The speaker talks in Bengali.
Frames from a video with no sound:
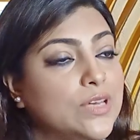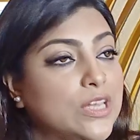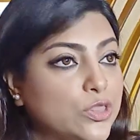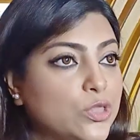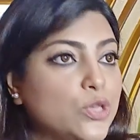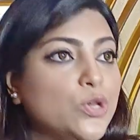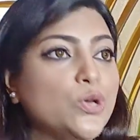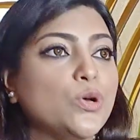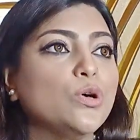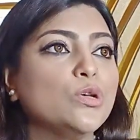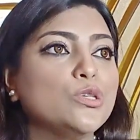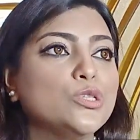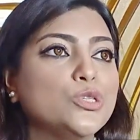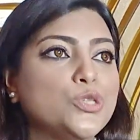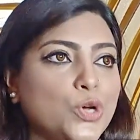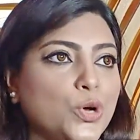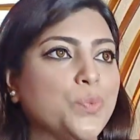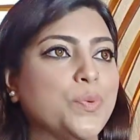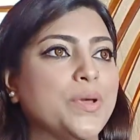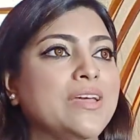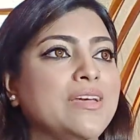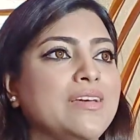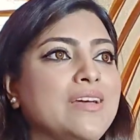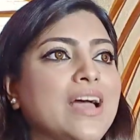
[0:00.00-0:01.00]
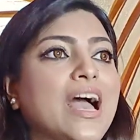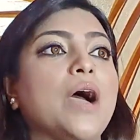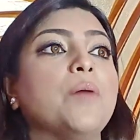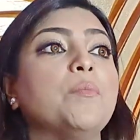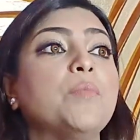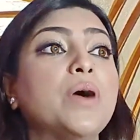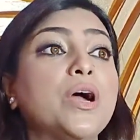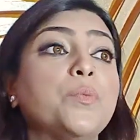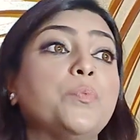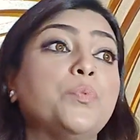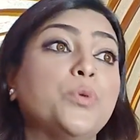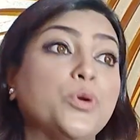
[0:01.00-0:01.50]
তৃতীয় ছবি
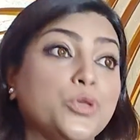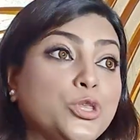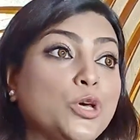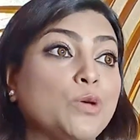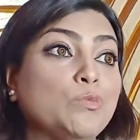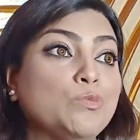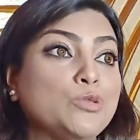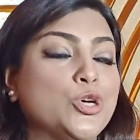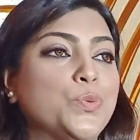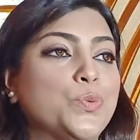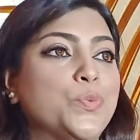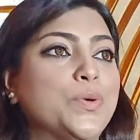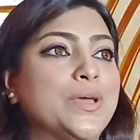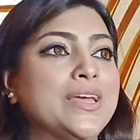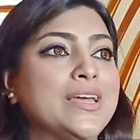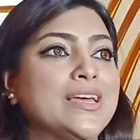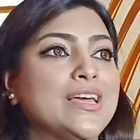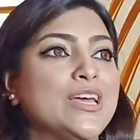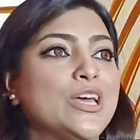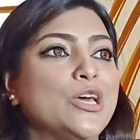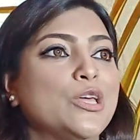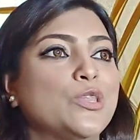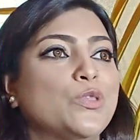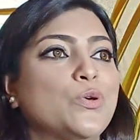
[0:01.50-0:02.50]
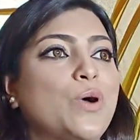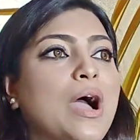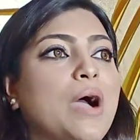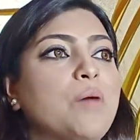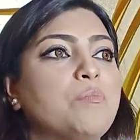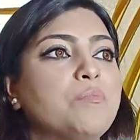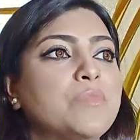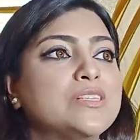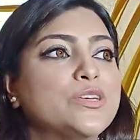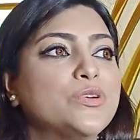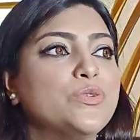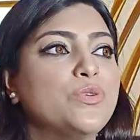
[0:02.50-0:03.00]
আমার প্রথম ছবি তো
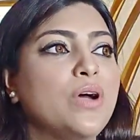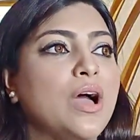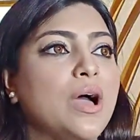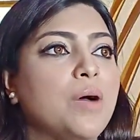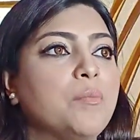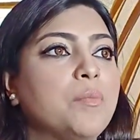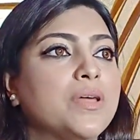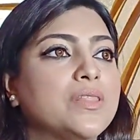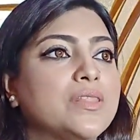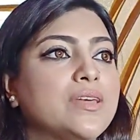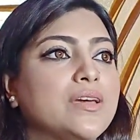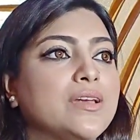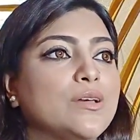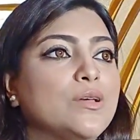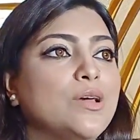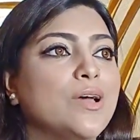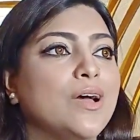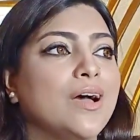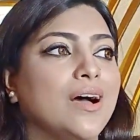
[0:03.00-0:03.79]
আমরা যেন আমাদের